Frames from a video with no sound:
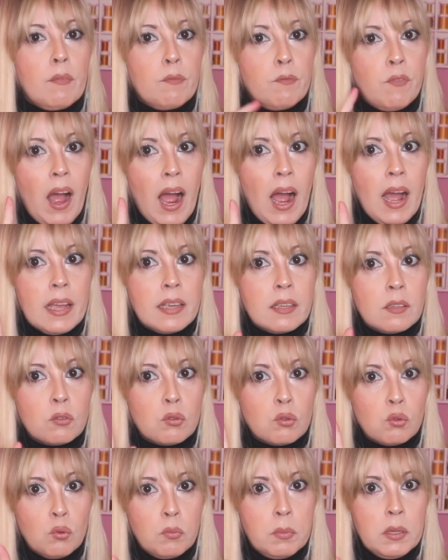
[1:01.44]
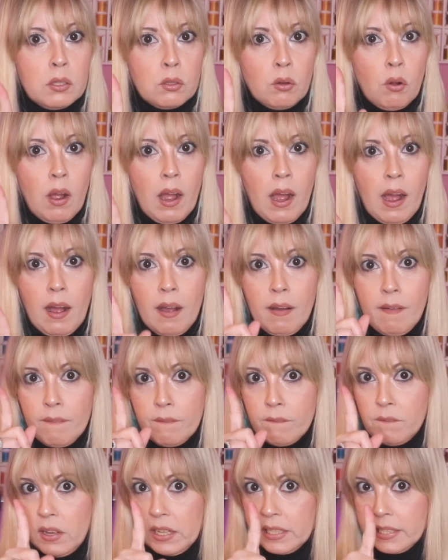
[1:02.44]
vai subito a
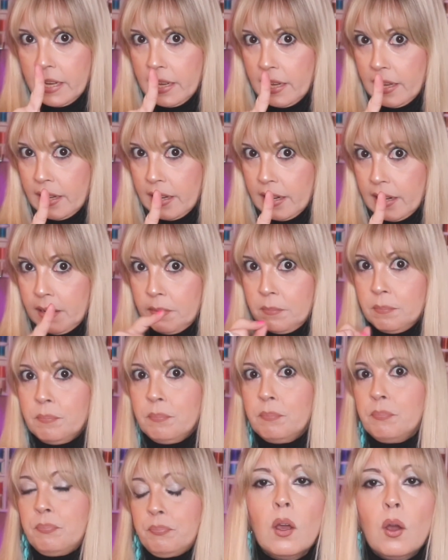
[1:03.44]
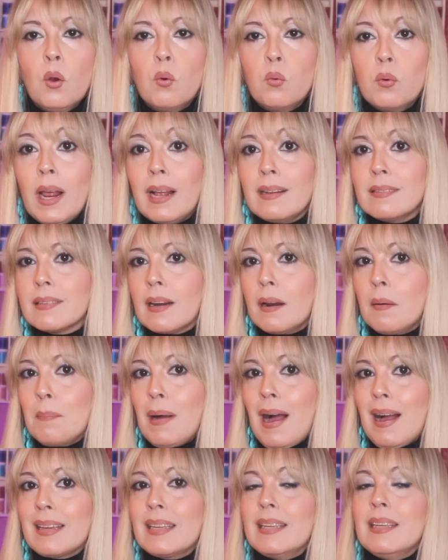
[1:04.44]
vedere. Un'altra
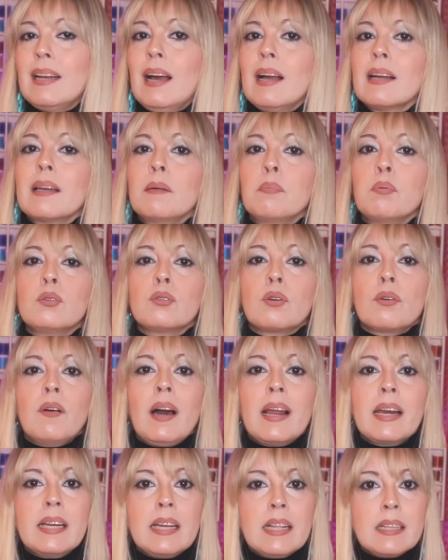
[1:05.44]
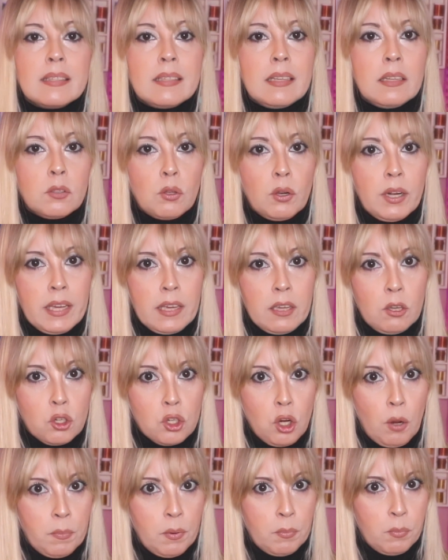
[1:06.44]
macchina che puoi trovare nel sito
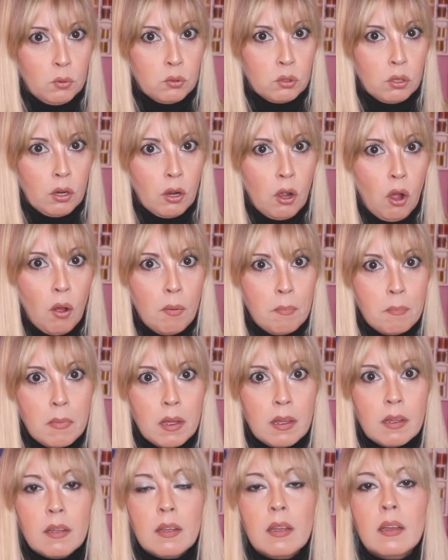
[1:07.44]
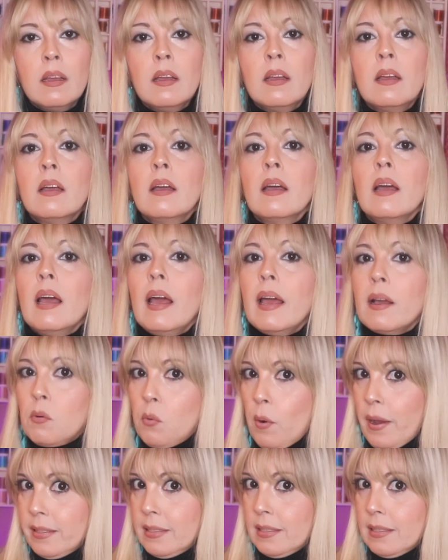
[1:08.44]
nekishop.com è
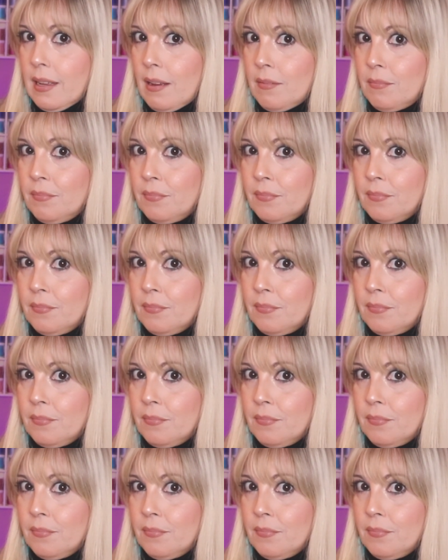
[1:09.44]
questa,